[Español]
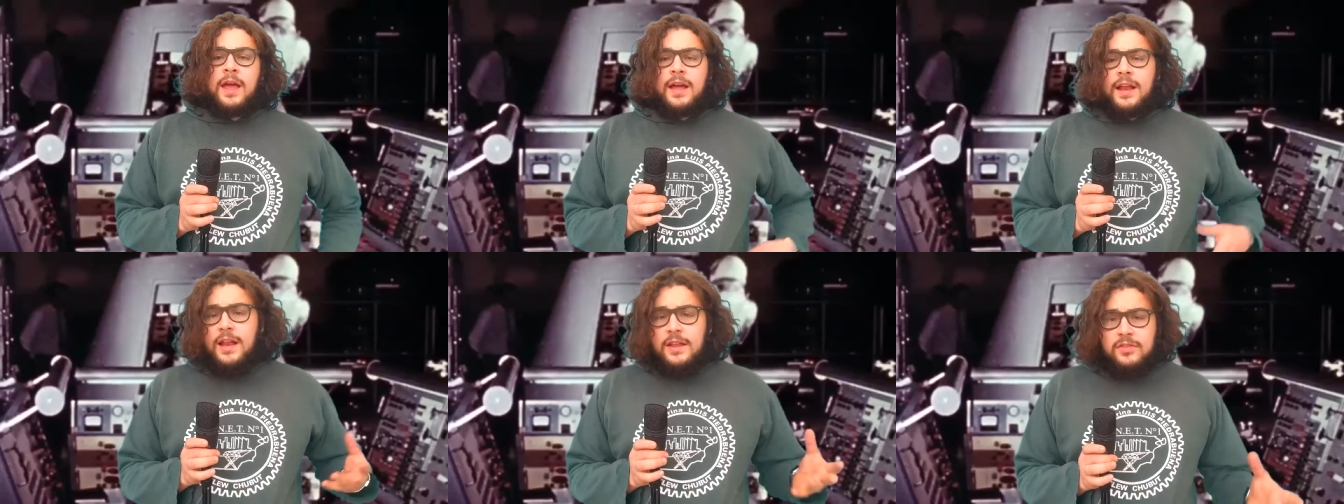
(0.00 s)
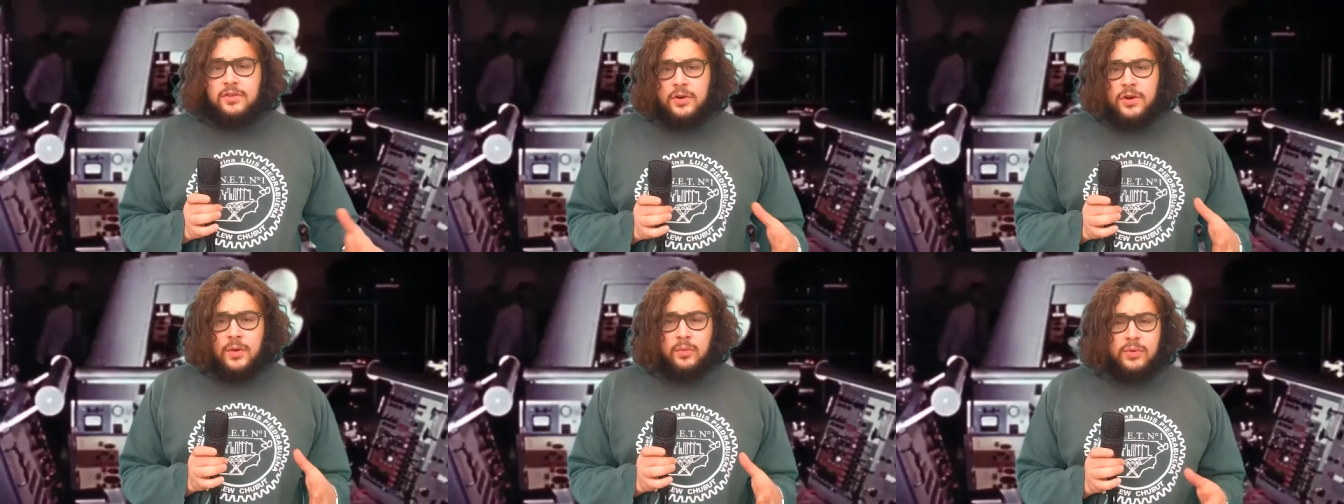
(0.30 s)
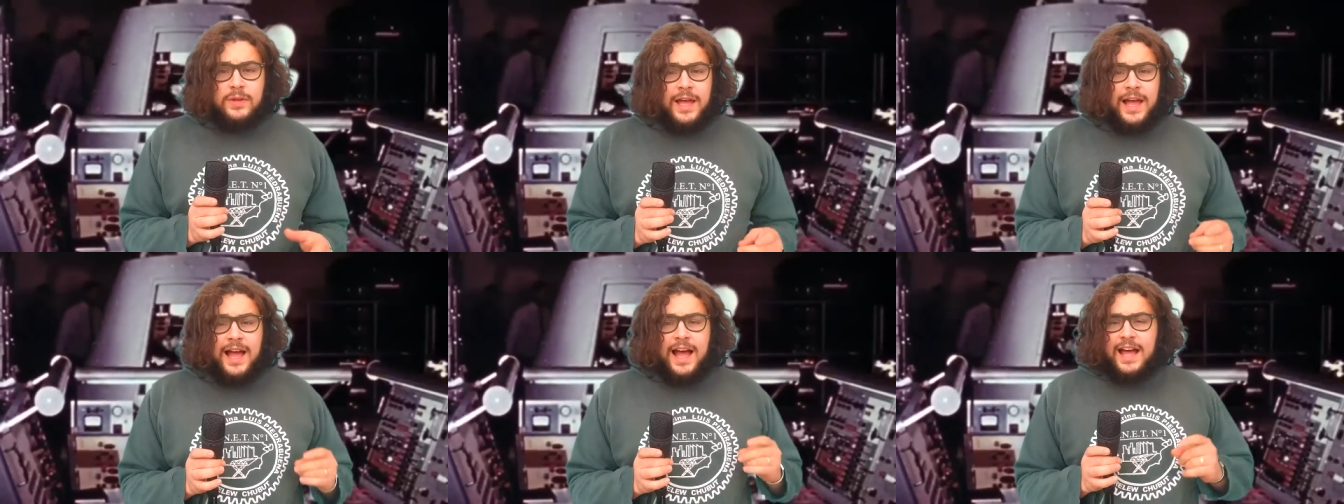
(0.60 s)
El
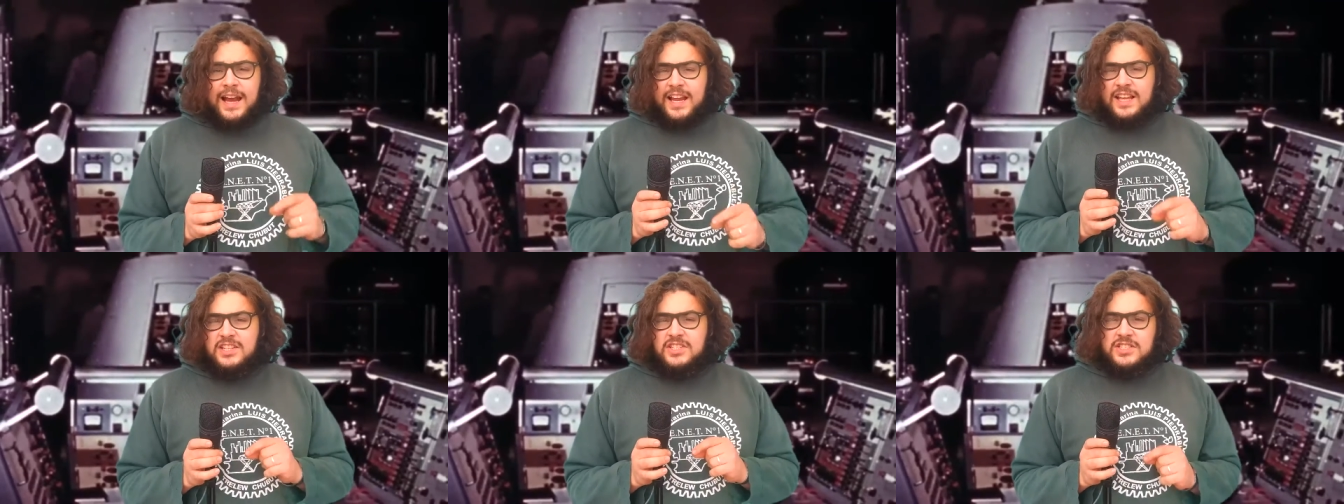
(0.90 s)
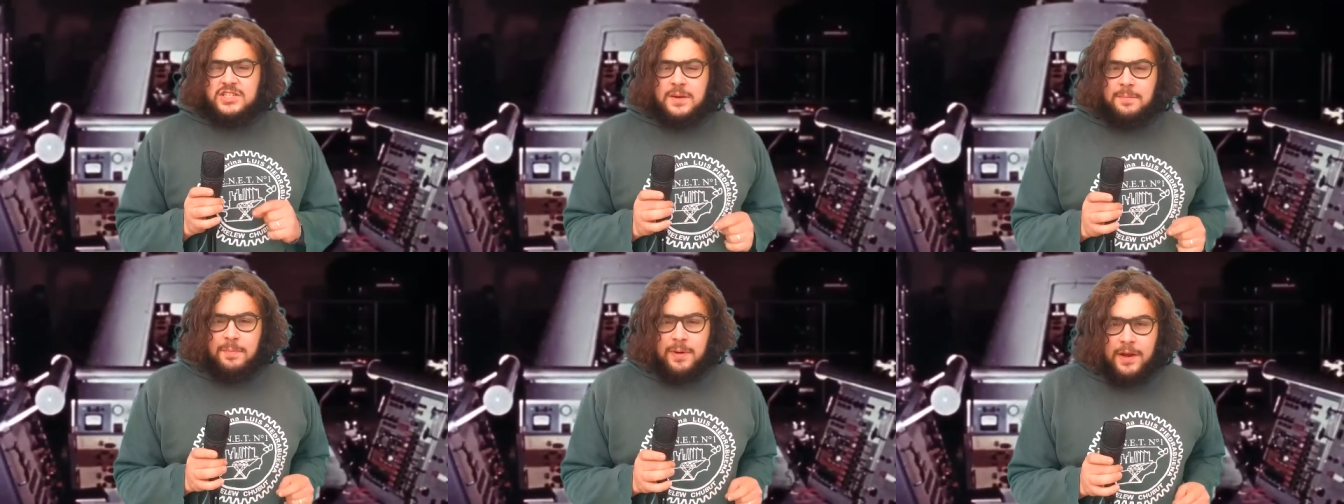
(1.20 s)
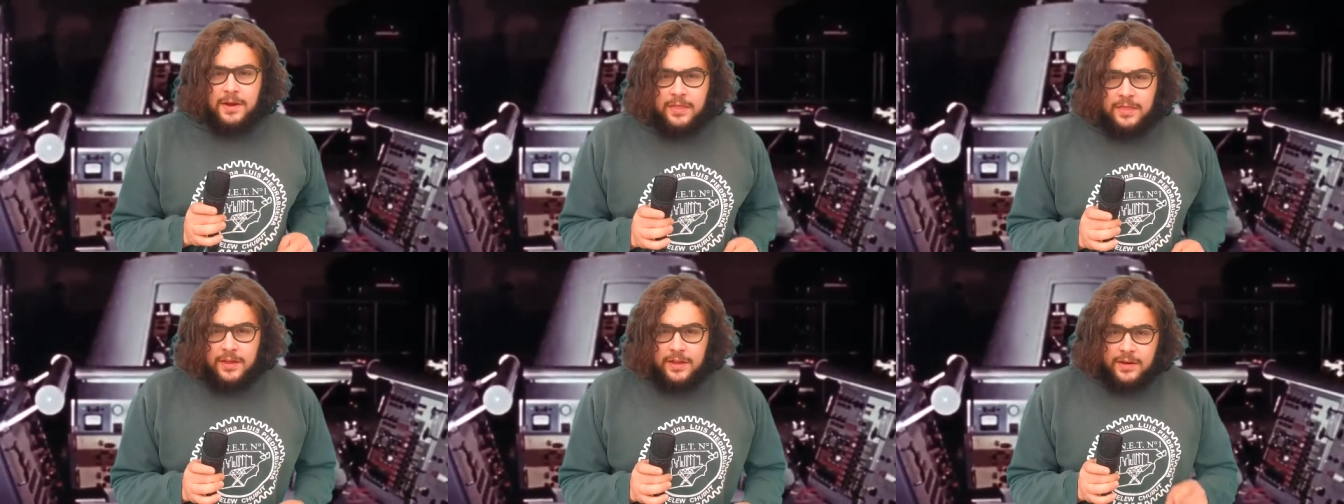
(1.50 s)
astronauta Alan
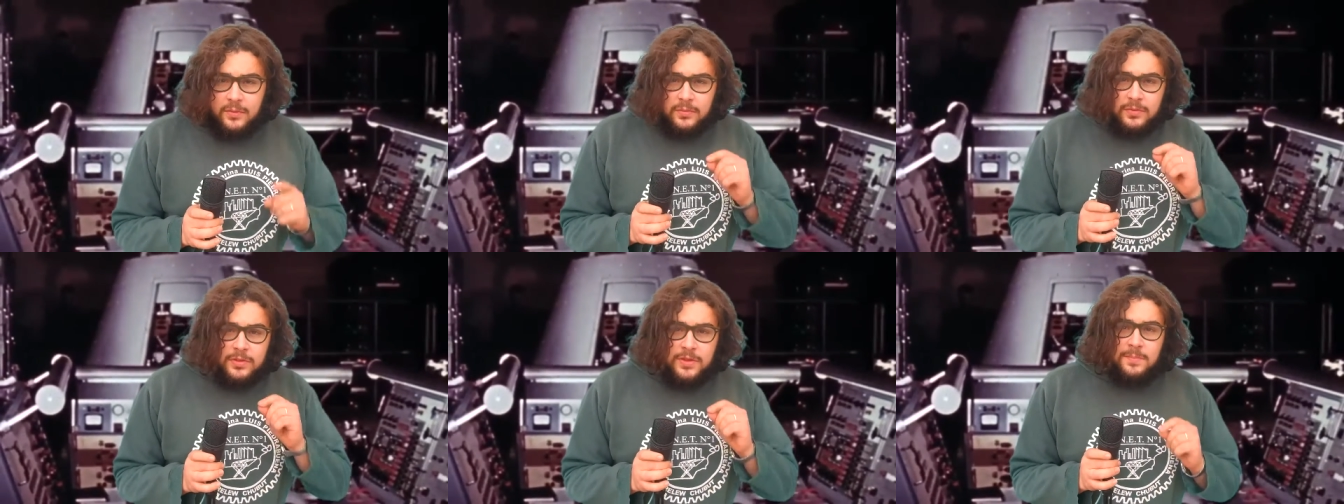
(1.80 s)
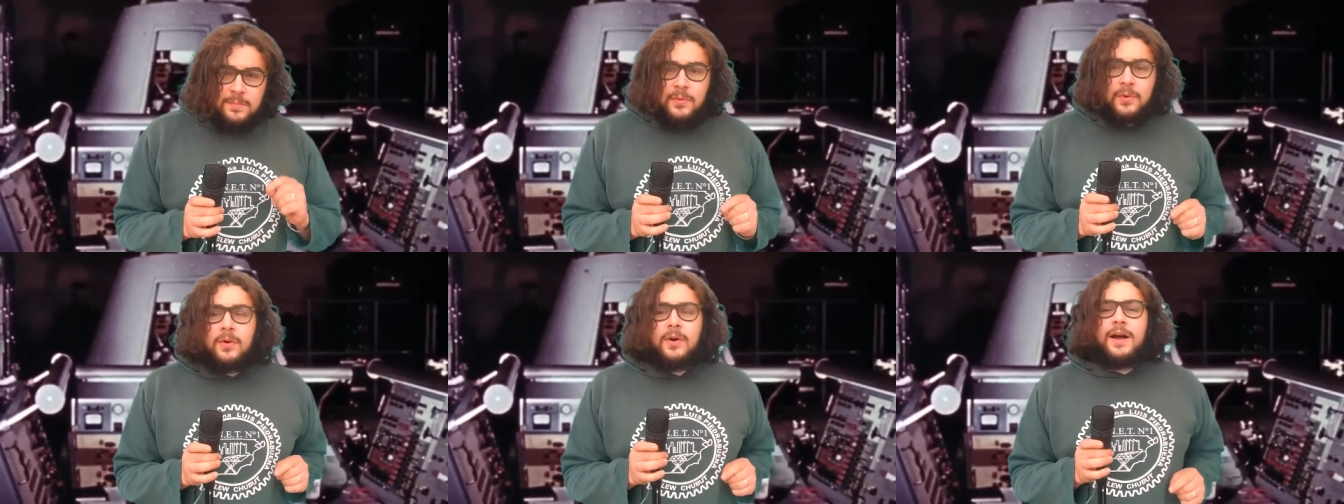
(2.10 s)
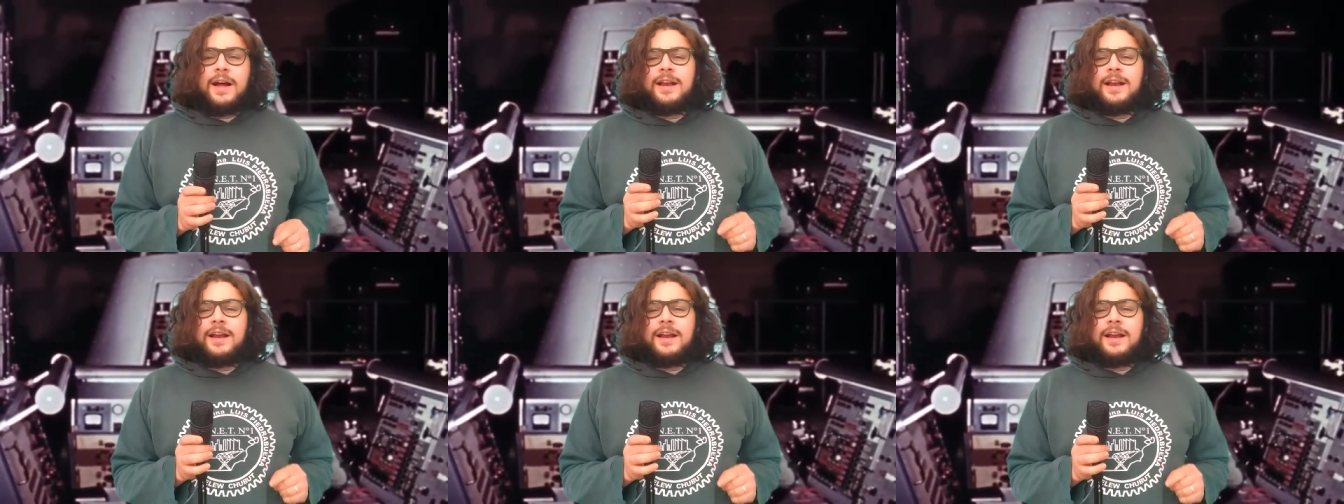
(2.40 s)
Shepard era un tipo